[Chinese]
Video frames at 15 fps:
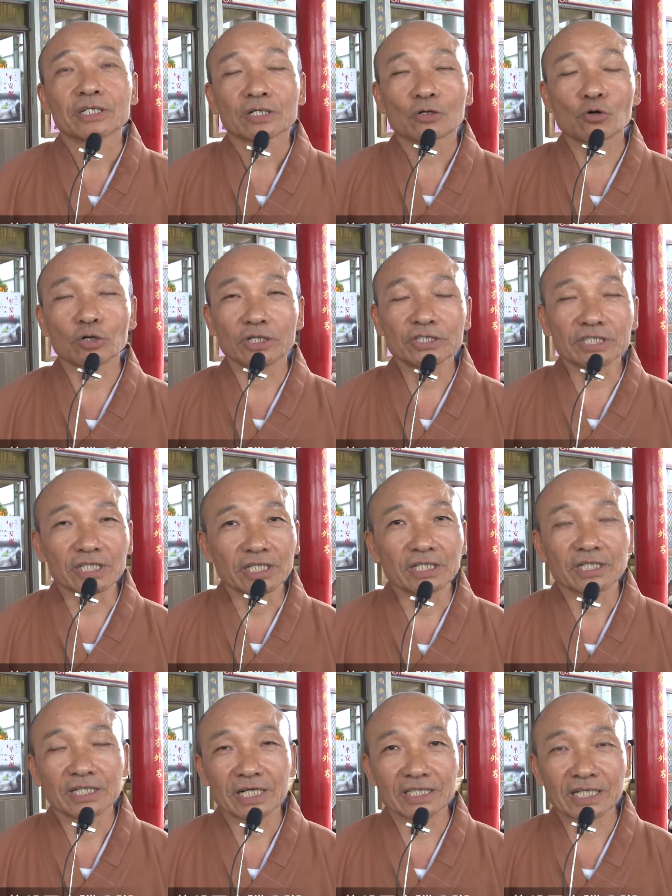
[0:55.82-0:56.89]
过年
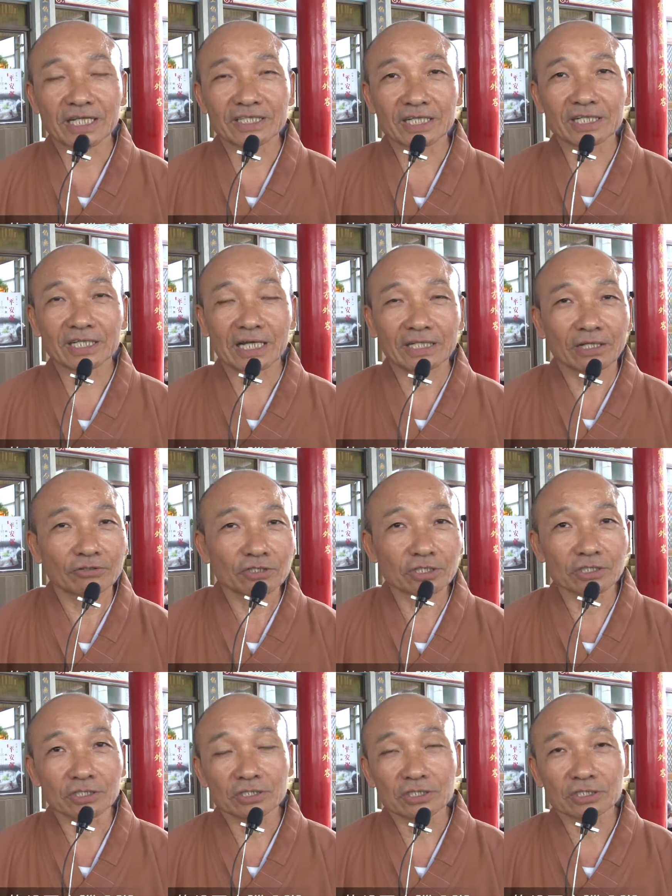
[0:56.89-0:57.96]
前让大家感到这
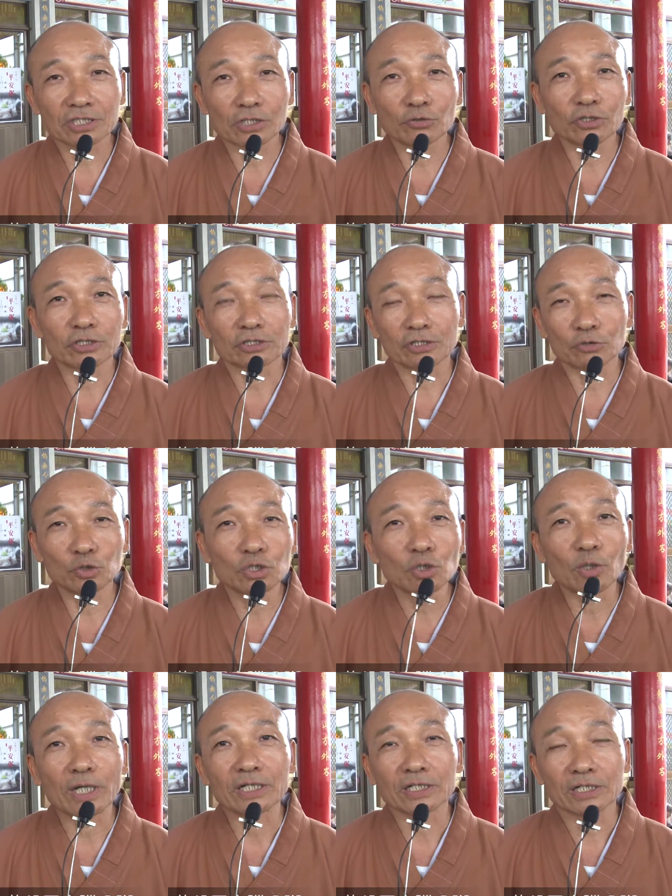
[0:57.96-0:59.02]
个社会的温
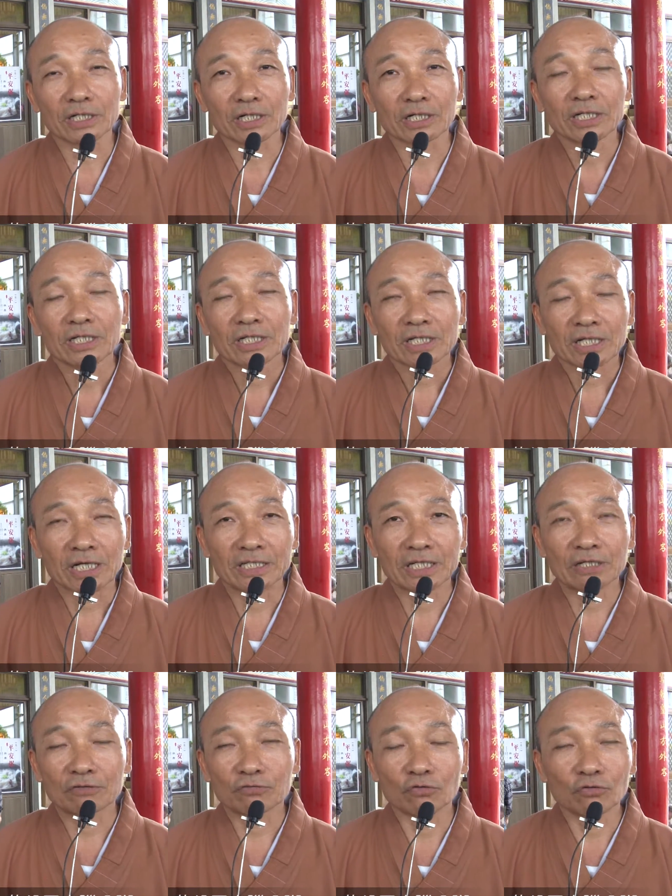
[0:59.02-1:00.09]
暖。感
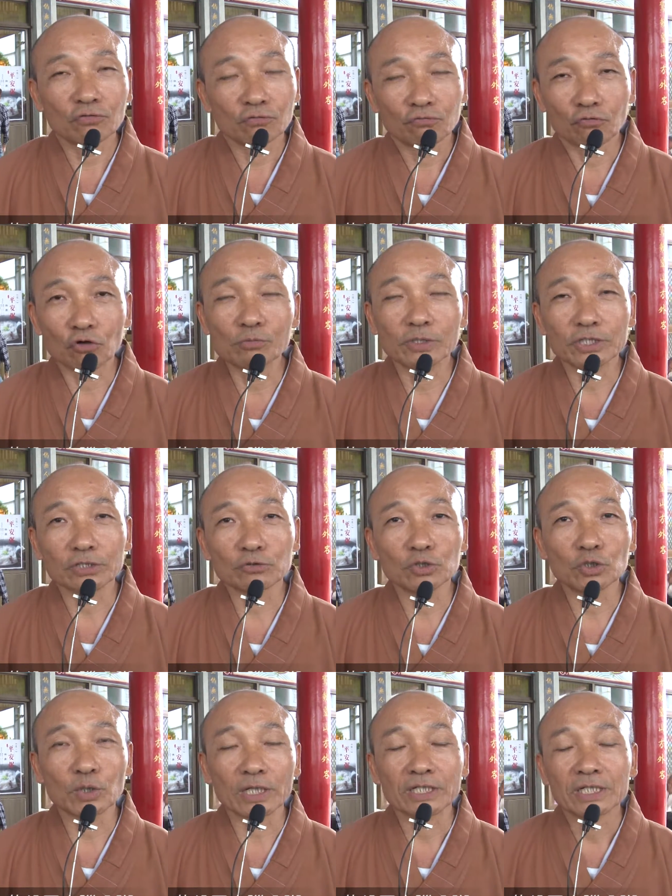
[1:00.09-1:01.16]
到佛佛门的
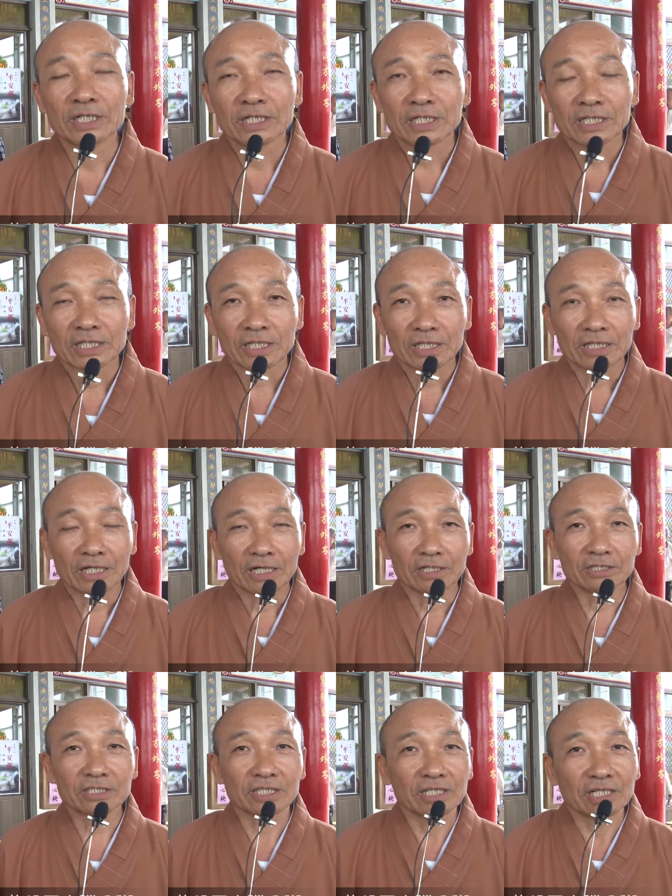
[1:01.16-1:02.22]
温暖，
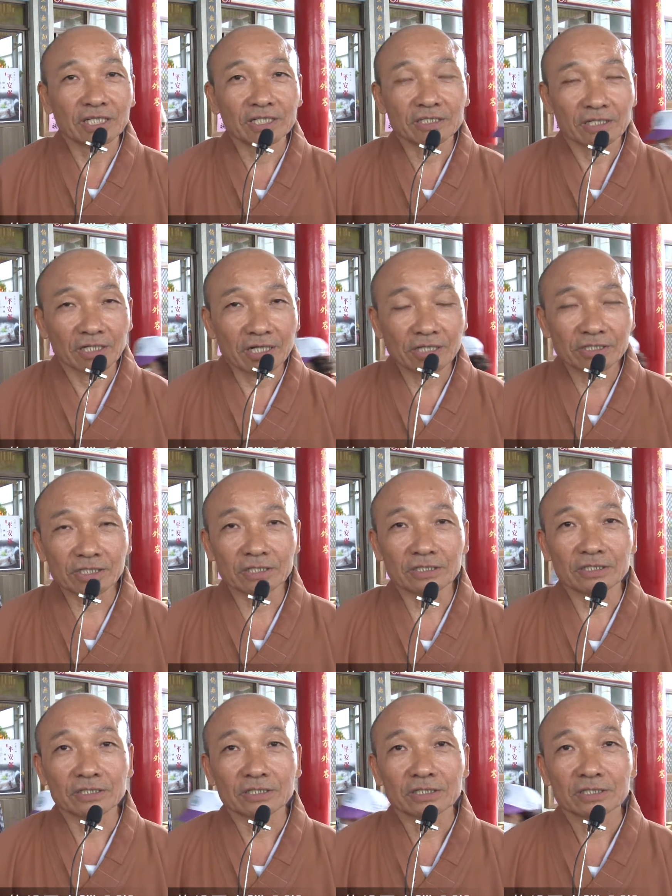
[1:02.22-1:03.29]
而且呢，能在这
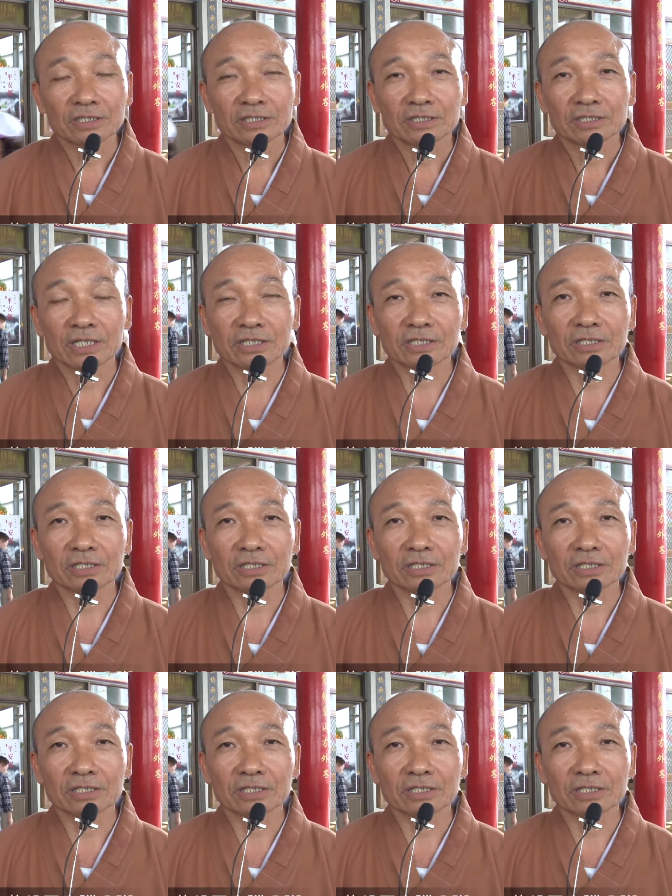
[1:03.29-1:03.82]
个，在这